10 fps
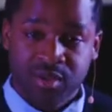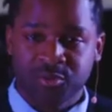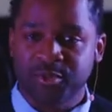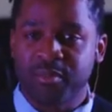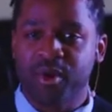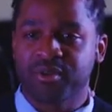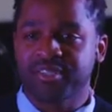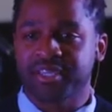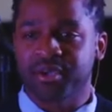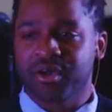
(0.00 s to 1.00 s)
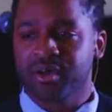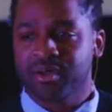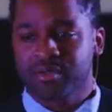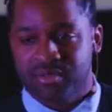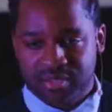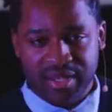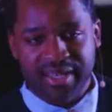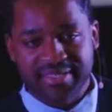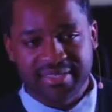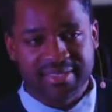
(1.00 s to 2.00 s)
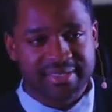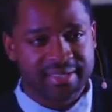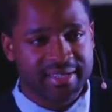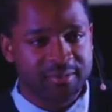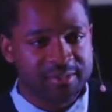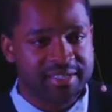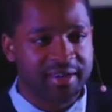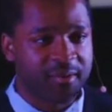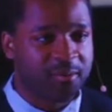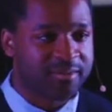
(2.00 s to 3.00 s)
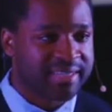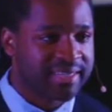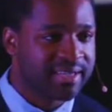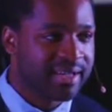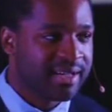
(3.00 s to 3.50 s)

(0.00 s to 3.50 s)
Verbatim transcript: tout d'abord, le Seigneur. Il l'a dit, tu sais, quand on s'est rencontrés,